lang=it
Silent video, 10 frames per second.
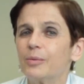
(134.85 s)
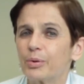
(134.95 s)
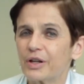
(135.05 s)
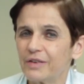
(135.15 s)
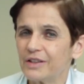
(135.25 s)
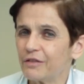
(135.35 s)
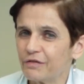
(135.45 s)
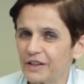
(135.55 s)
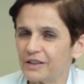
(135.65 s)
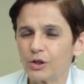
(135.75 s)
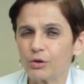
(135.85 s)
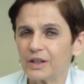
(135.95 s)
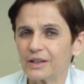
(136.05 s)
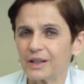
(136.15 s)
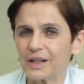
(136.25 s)
privi di effetti
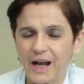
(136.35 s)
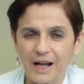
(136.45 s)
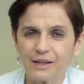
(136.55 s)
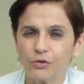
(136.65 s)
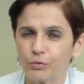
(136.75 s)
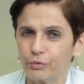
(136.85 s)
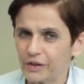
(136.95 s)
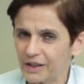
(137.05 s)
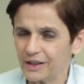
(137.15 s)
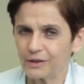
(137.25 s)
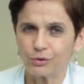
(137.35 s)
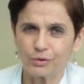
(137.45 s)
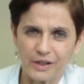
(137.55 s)
collaterali su fegato,